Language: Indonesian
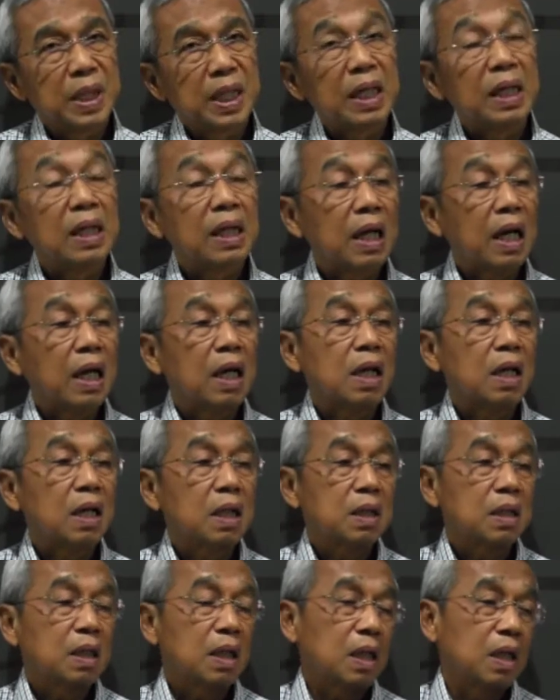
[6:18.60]
ingkar
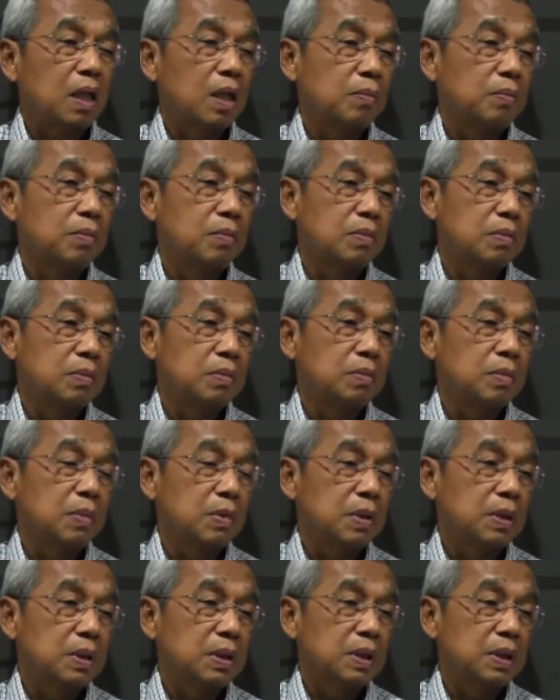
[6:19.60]
terhadap
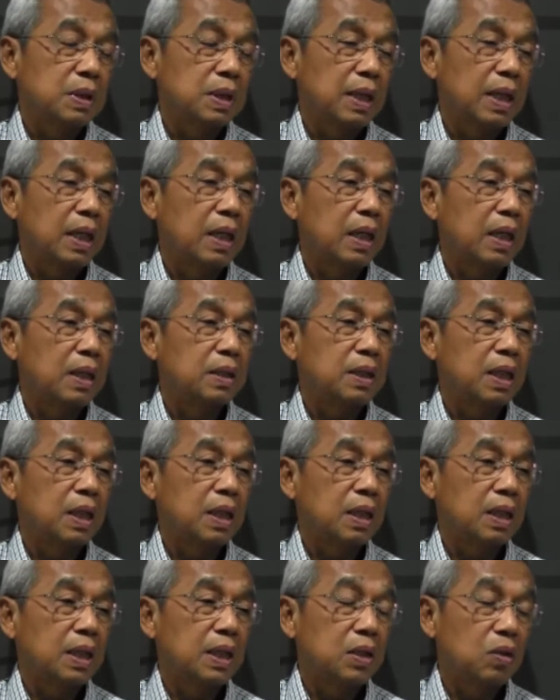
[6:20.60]

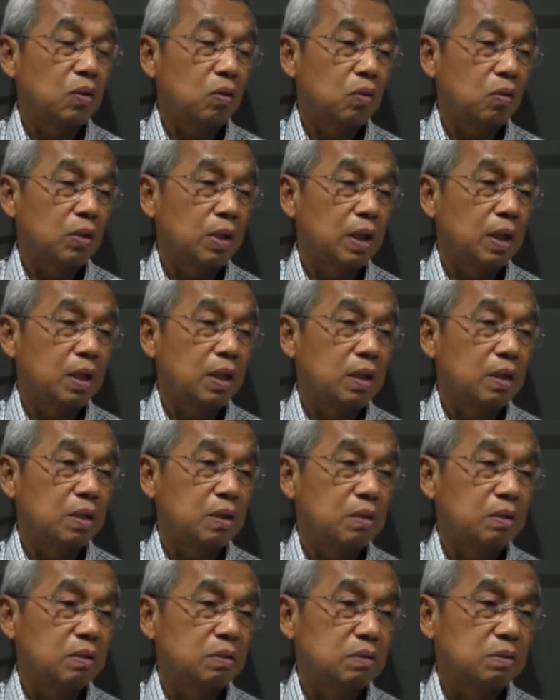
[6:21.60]
landasan ideologi
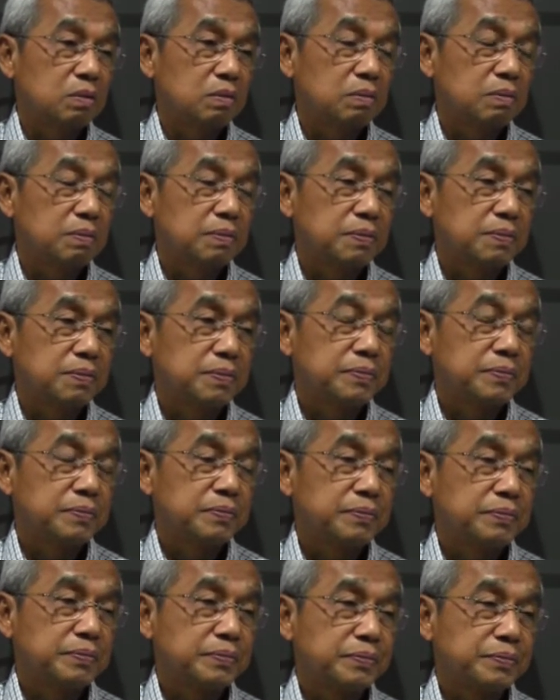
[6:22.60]
itu. Bagi Anda
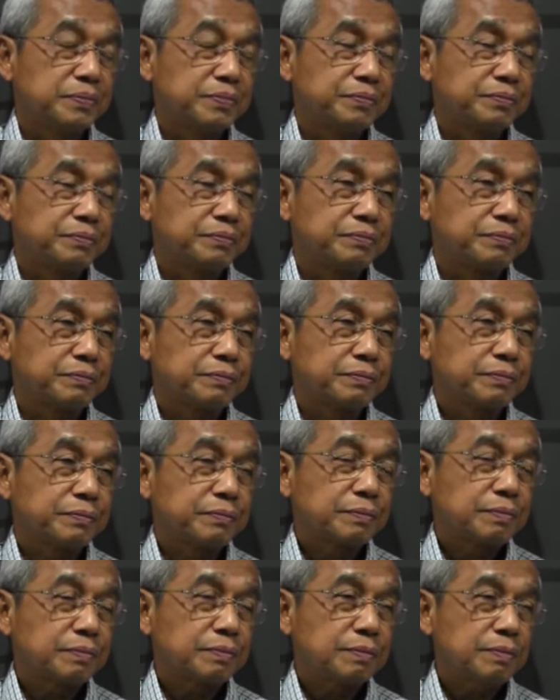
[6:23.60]
tetap
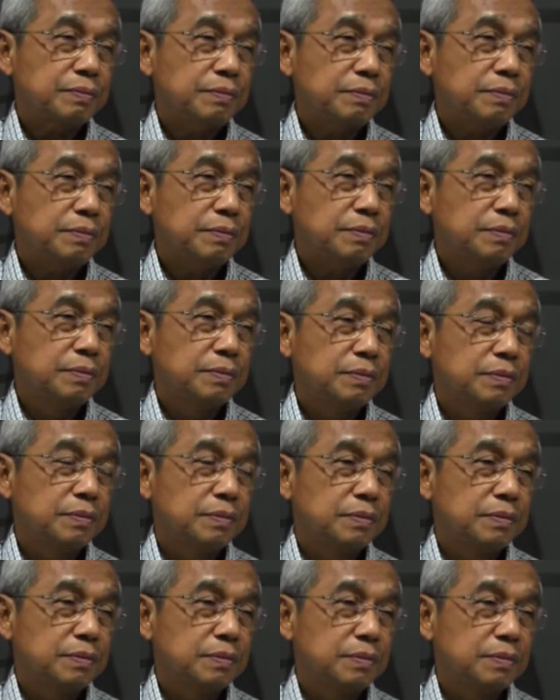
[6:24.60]
Eh, presiden harus tetap
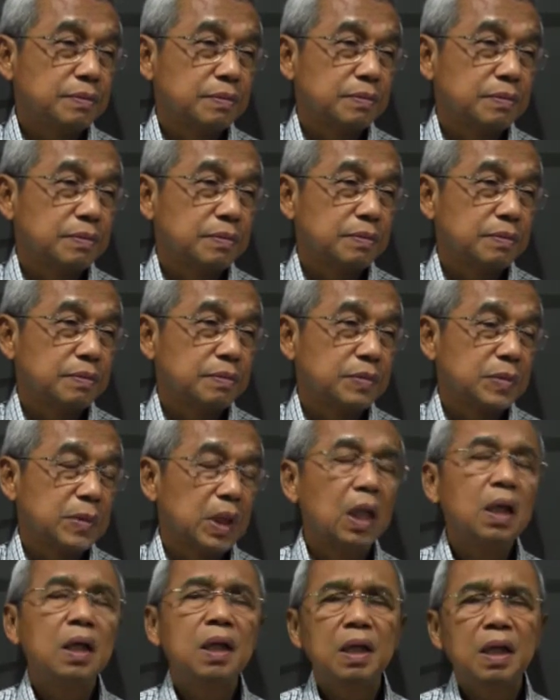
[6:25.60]
mengeluarkan perpu
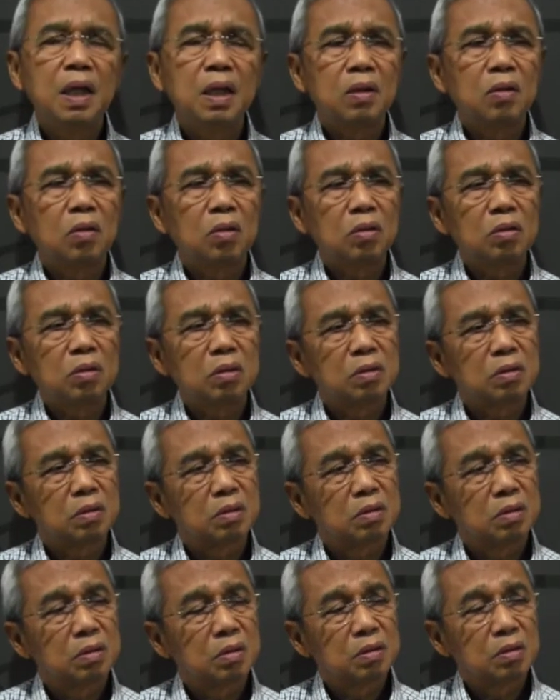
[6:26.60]
tersebut. Iya dong.
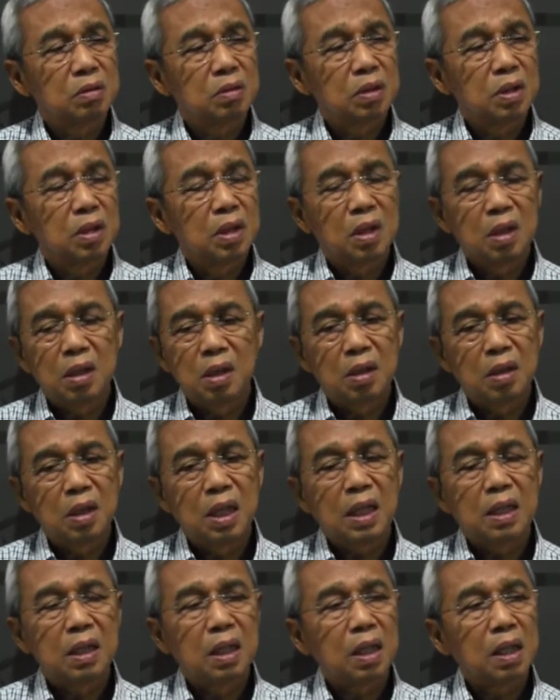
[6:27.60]
Tidak ada kata lain.
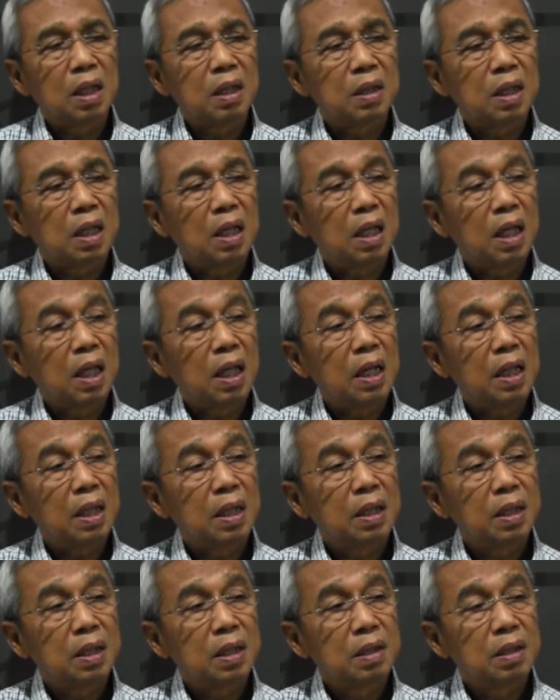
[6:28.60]
Tidak ada kata
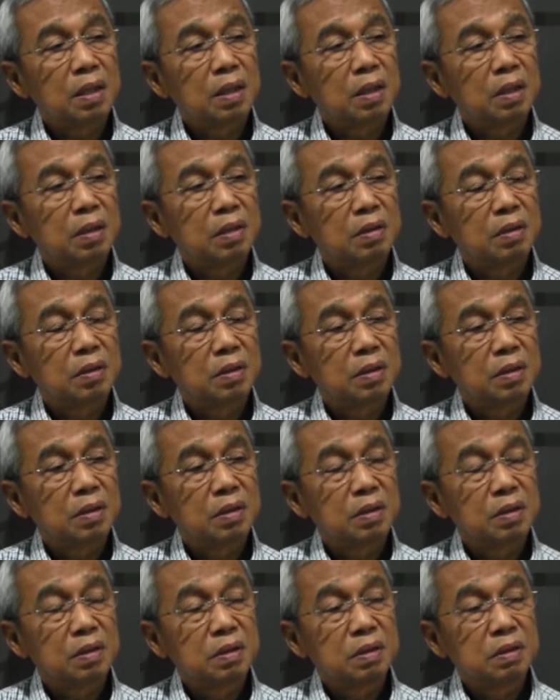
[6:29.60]
lain. Walaupun nanti
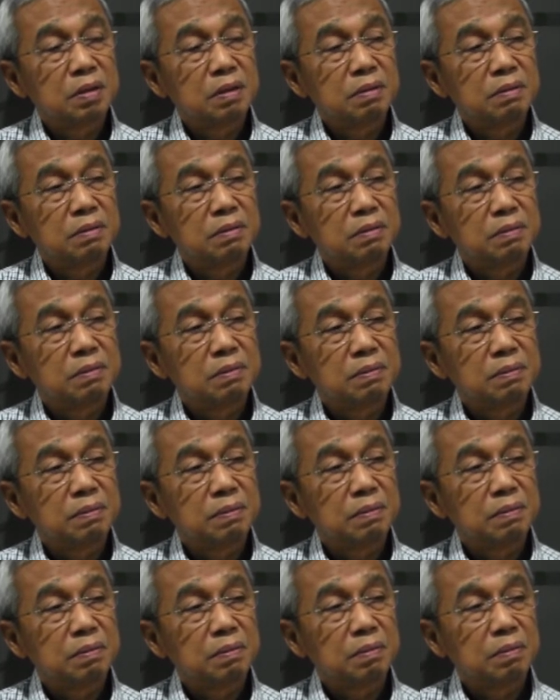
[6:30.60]
uh, eh, tidak menutup
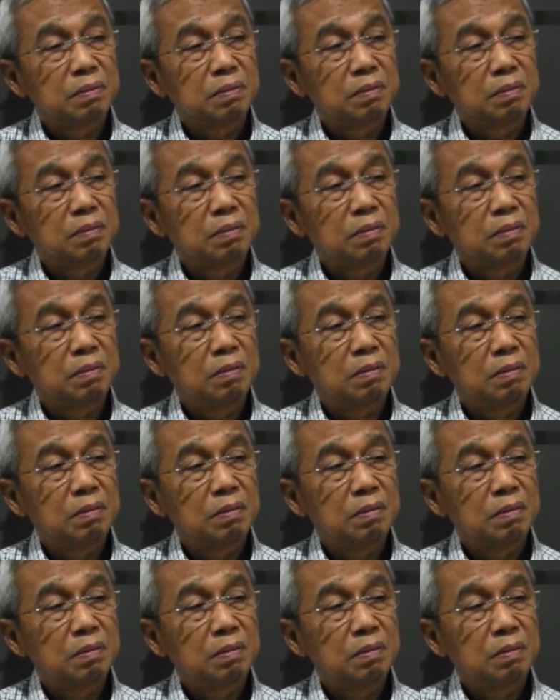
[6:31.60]
kemungkinan Pak Presiden
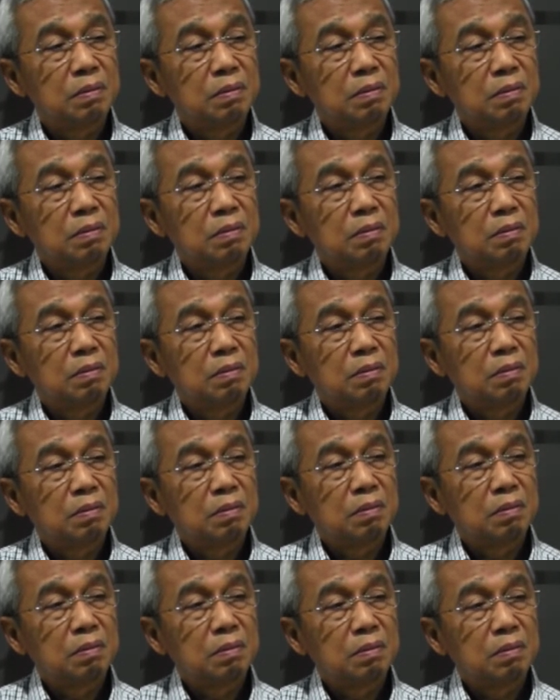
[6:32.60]
Jokowi tetap
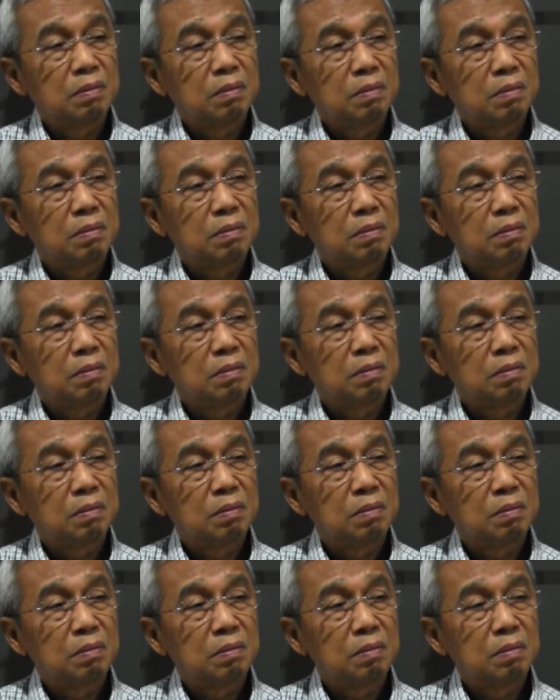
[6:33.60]
memilih dewan pengawas.